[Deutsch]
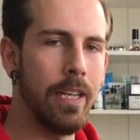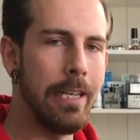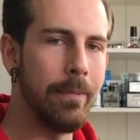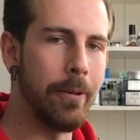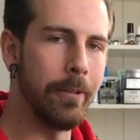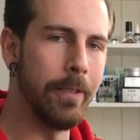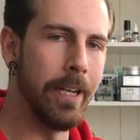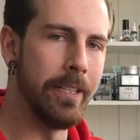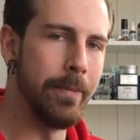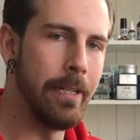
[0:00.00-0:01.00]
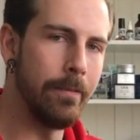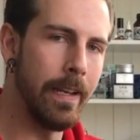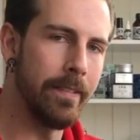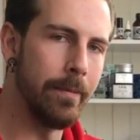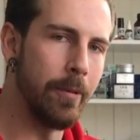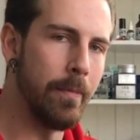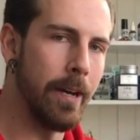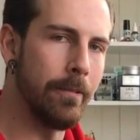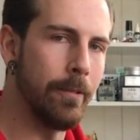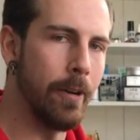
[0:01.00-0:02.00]
Ich mache heute wieder eine mittelfeste
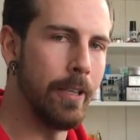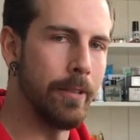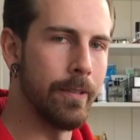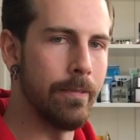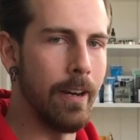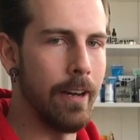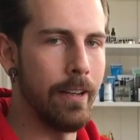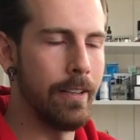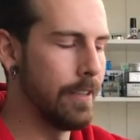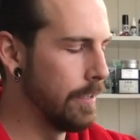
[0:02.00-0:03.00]
Pomade für euch und zwar